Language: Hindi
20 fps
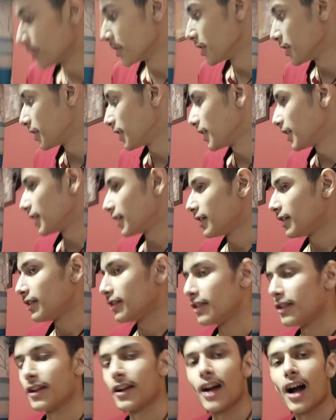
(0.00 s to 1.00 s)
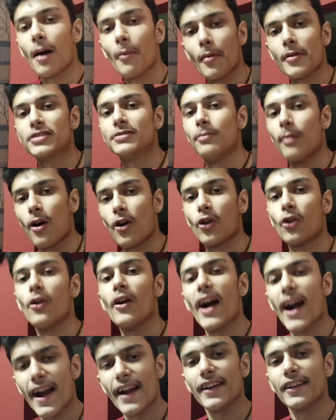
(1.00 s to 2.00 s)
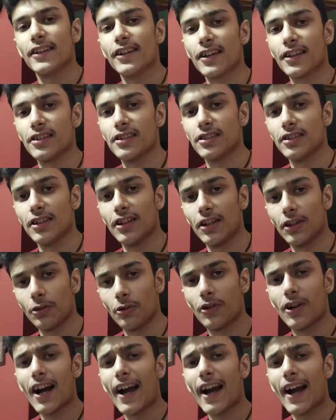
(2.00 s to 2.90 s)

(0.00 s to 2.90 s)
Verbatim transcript: होने देते हैं हम इस ब्लॉग को एंड कर देते हैं तो